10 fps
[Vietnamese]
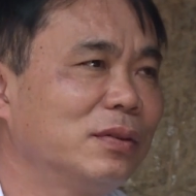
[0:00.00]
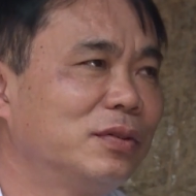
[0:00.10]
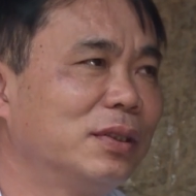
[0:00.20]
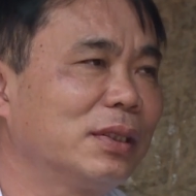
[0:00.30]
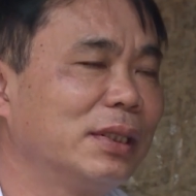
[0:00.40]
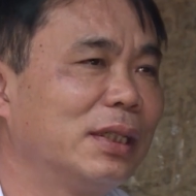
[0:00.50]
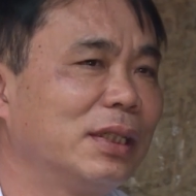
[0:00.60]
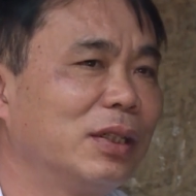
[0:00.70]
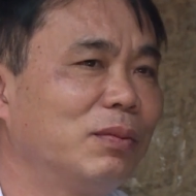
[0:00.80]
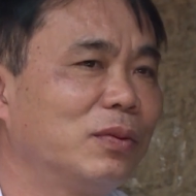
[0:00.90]
Phương
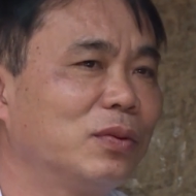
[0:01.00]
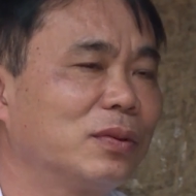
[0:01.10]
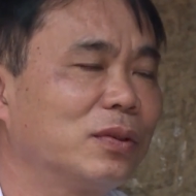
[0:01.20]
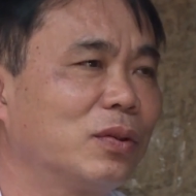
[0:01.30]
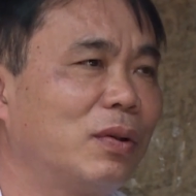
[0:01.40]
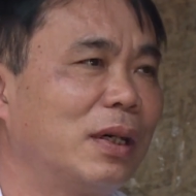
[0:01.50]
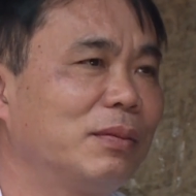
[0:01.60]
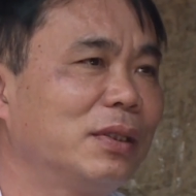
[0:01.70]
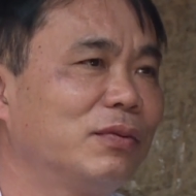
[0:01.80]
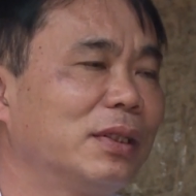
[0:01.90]
tiện nếu mà được chuyển
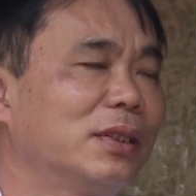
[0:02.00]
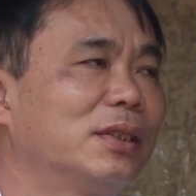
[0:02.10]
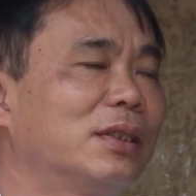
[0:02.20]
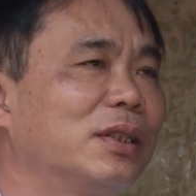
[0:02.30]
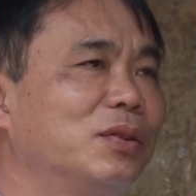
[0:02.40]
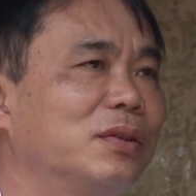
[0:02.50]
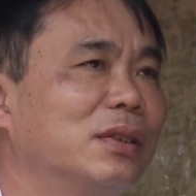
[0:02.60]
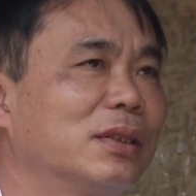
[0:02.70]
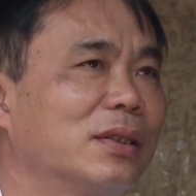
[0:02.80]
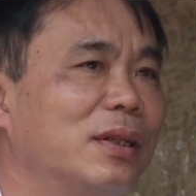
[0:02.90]
khoản thì vẫn chưa đầy đủ được